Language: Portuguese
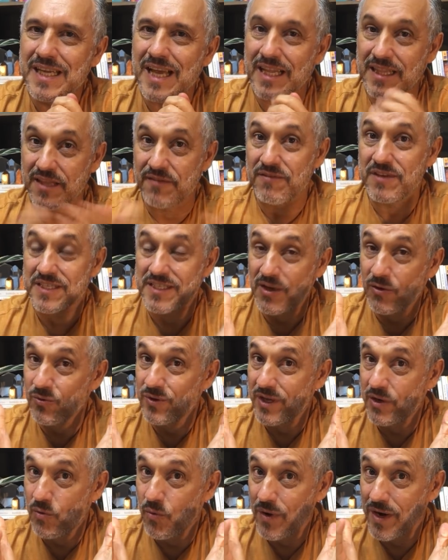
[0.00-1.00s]
A TV
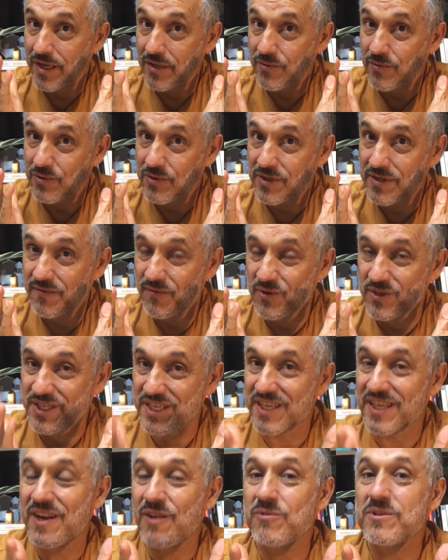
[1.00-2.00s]
Saúde Quantum, se
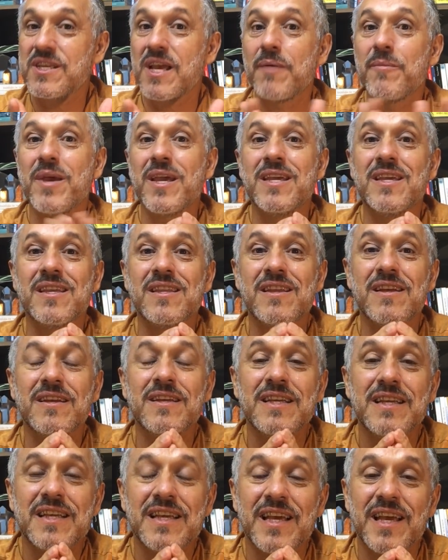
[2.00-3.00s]
você não sabe ainda,